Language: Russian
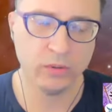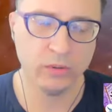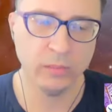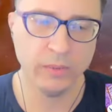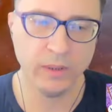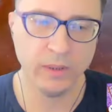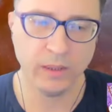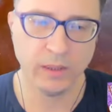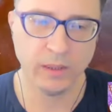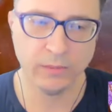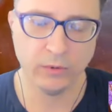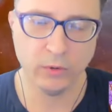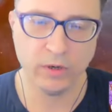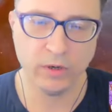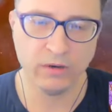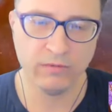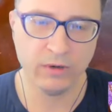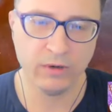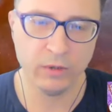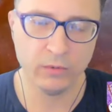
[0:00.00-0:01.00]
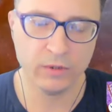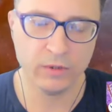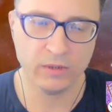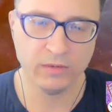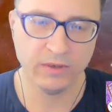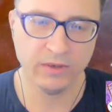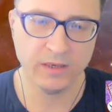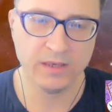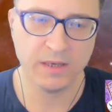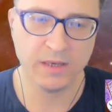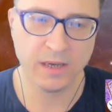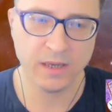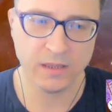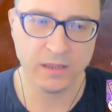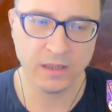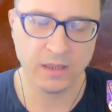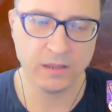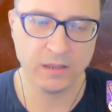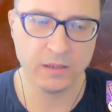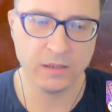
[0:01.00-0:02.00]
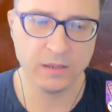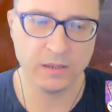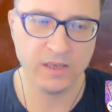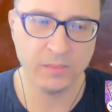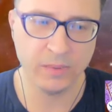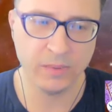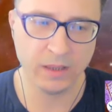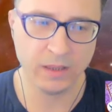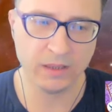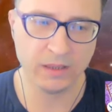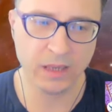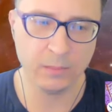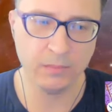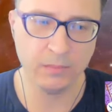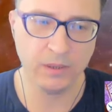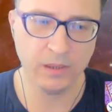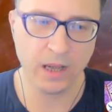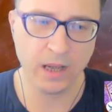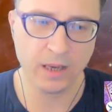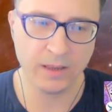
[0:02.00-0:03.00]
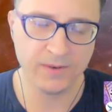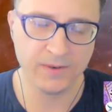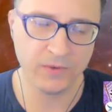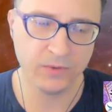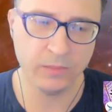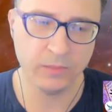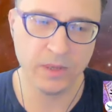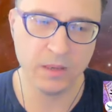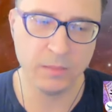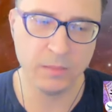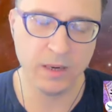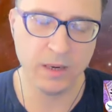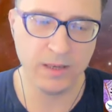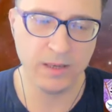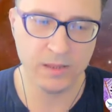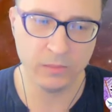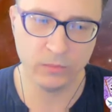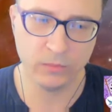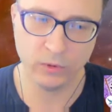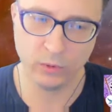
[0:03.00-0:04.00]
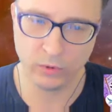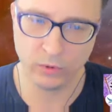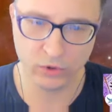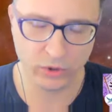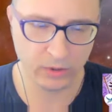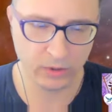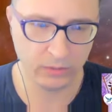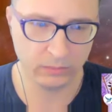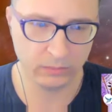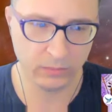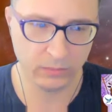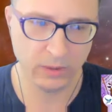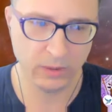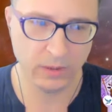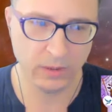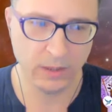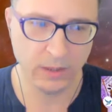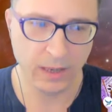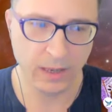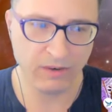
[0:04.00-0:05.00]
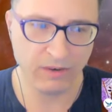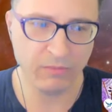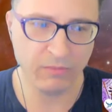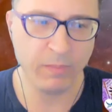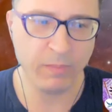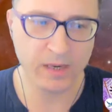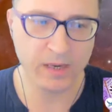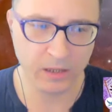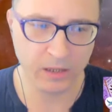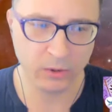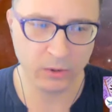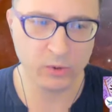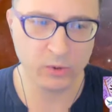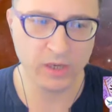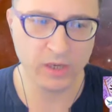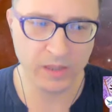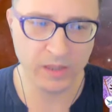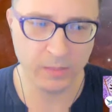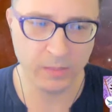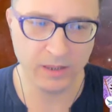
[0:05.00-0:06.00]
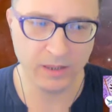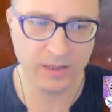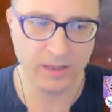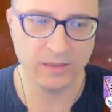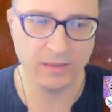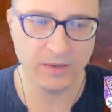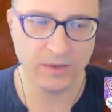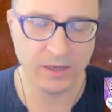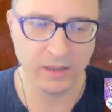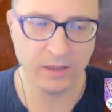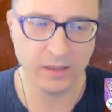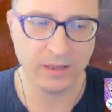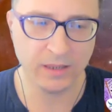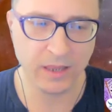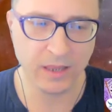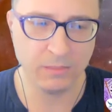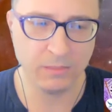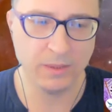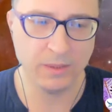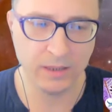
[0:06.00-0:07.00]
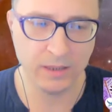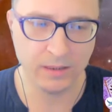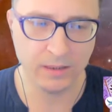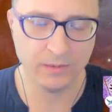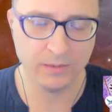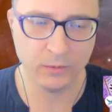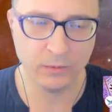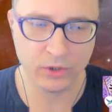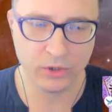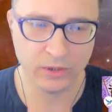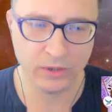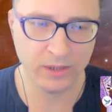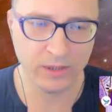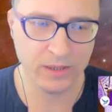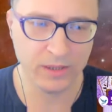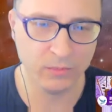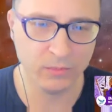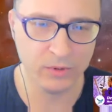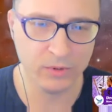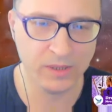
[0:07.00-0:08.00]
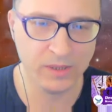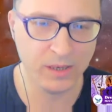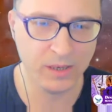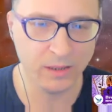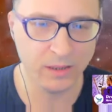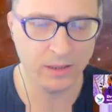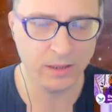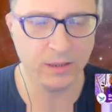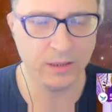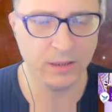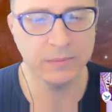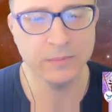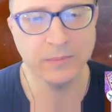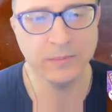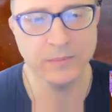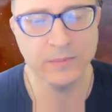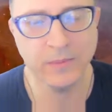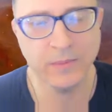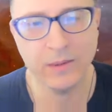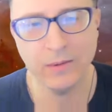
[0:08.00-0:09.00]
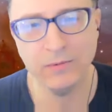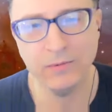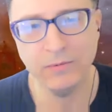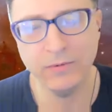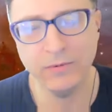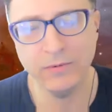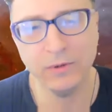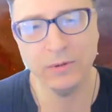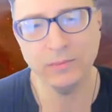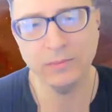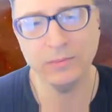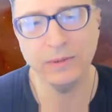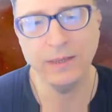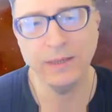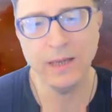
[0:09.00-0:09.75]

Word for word: что было до революции в крестьянских избах. Там был как раз вот минимализм точно. А в барских усадьбах действительно там были тоже такие музеи, да? Вот.